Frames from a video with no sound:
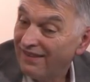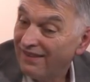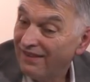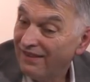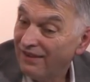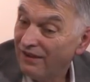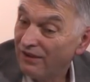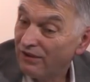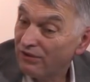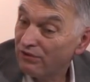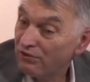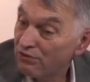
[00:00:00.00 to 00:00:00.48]

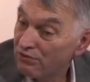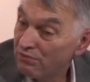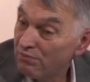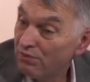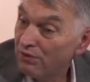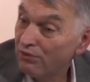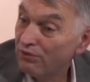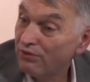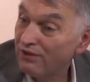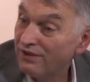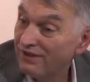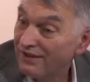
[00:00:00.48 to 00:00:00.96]
No, już
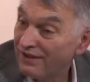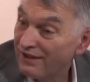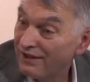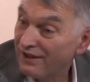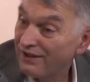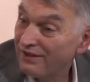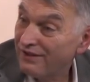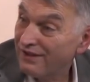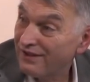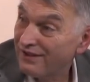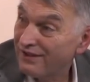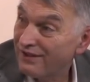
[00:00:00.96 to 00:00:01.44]
był
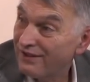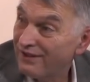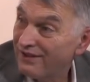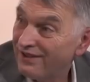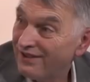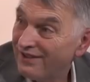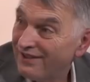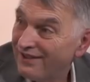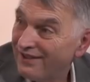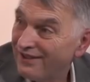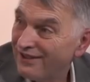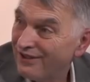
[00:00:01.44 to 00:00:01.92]
internet,
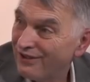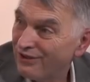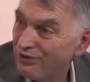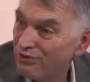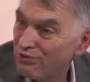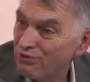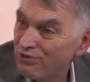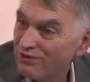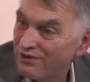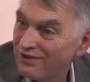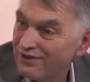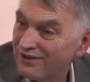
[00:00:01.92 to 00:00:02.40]
już
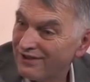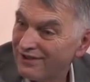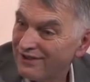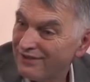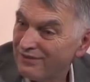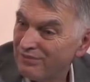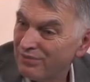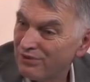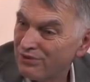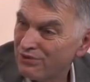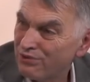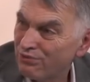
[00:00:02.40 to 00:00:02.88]
się
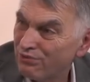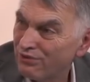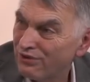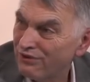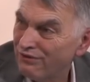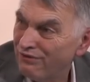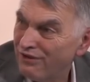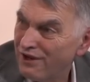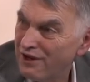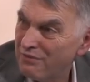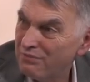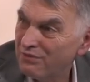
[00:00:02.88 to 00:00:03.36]

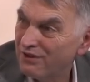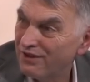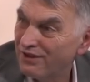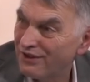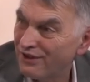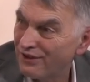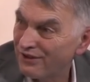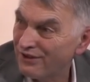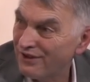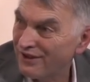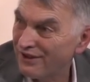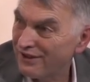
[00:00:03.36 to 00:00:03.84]
posługiwałem
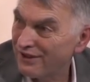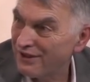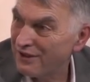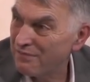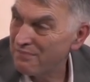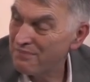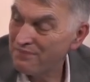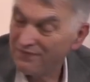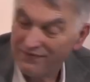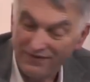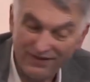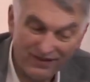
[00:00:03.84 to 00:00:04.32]
internetem.